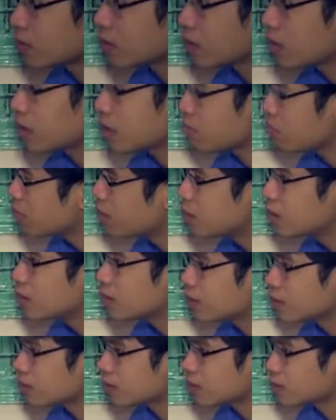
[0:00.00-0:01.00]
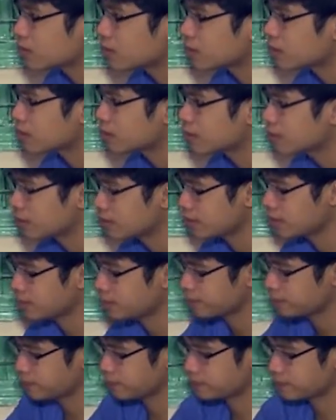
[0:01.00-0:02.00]
sự sống của con người.
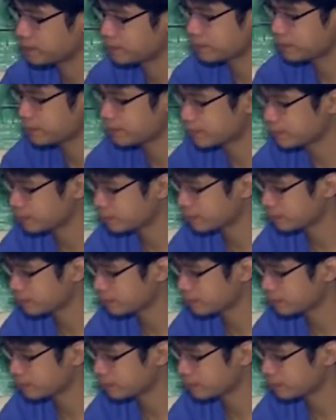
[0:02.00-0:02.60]
Một con người